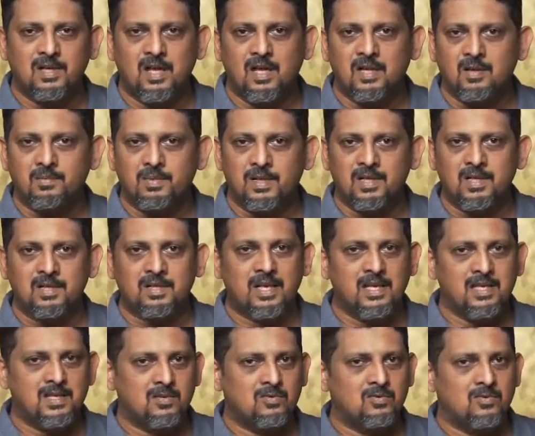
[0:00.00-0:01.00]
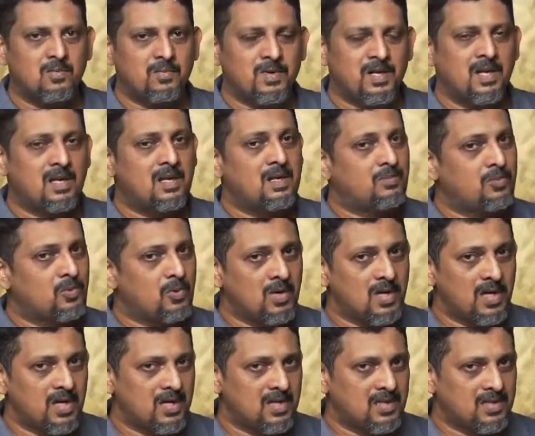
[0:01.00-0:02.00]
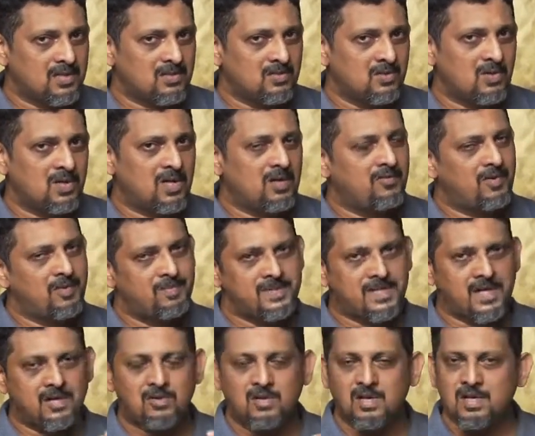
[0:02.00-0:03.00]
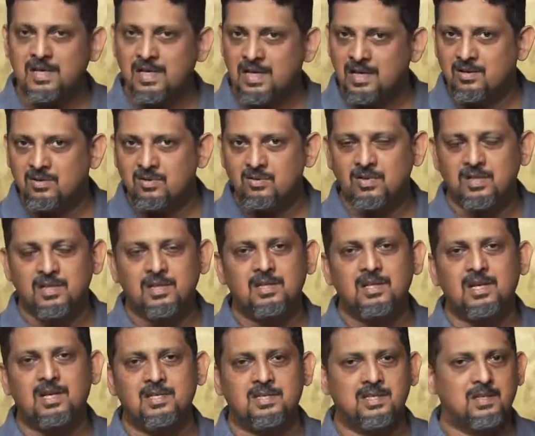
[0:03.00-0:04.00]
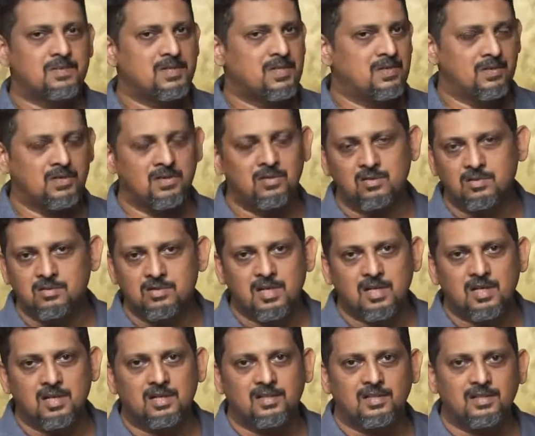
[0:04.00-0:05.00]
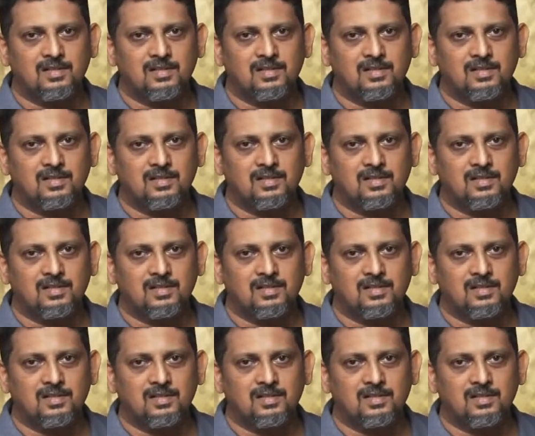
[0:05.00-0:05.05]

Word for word: அதை பற்றி தெரிஞ்சுக்கணும் அப்படின்னா நான் ப்ரோக்ரேட் டிஜிட்டலோட வெப்சைட்டோட லிங்க்கும் வந்து நான் டிஸ்கிரிப்ஷன் வந்து கொடுத்துறேன்